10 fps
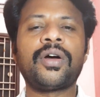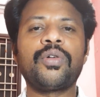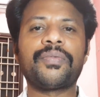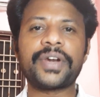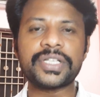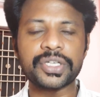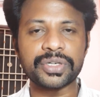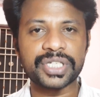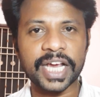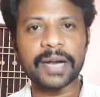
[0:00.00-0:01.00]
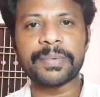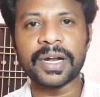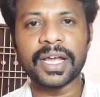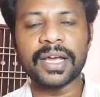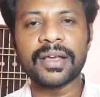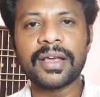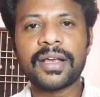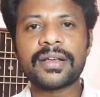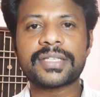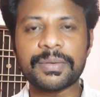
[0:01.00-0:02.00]
உங்கள் ஃப்ரெண்ட்ஸுக்கும் ஷேர் பண்ணுங்கள்
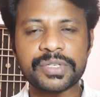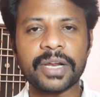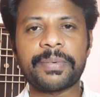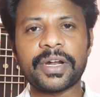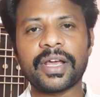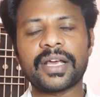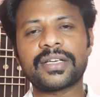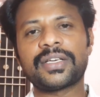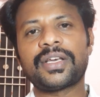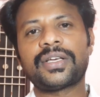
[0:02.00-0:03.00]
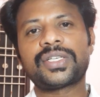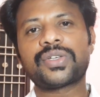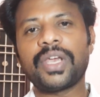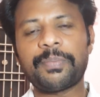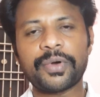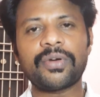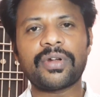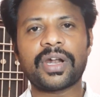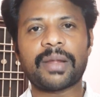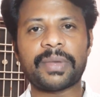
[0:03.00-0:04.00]
சப்ஸ்கிரைப் பண்ணுங்கள் ஸோ இப்போது
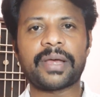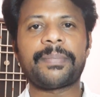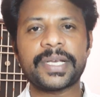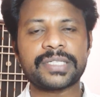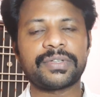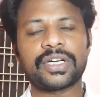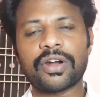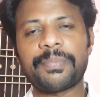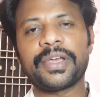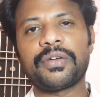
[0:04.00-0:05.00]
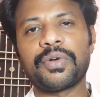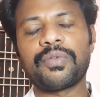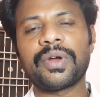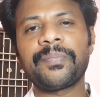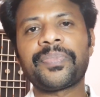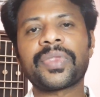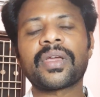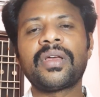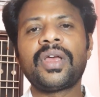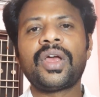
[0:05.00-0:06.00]
நம்ம பேச வந்த டாபிக் வருவோம்
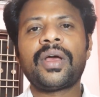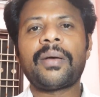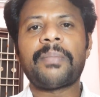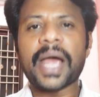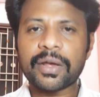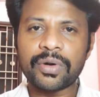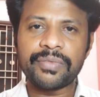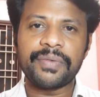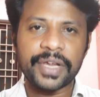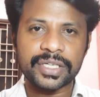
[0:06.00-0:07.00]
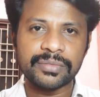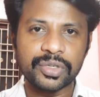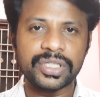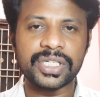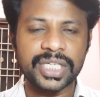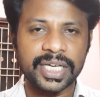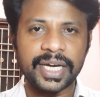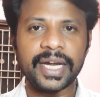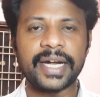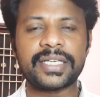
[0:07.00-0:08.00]
பேக்ரவுண்ட் வெரிஃபிகேஷன் முடிஞ்சிருச்சு
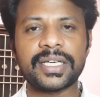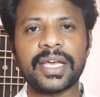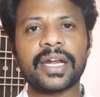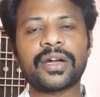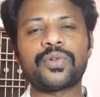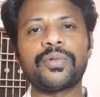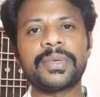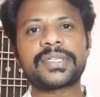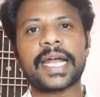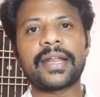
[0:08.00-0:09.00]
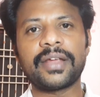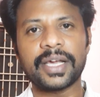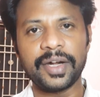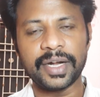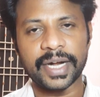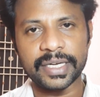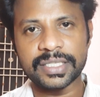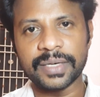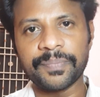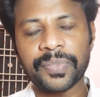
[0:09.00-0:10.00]
க்ரீன் ஆகிடுச்சு எனக்கு டூ மந்த்ஸ் சேலரியும் க்ரெடிட் ஆகிடுச்சு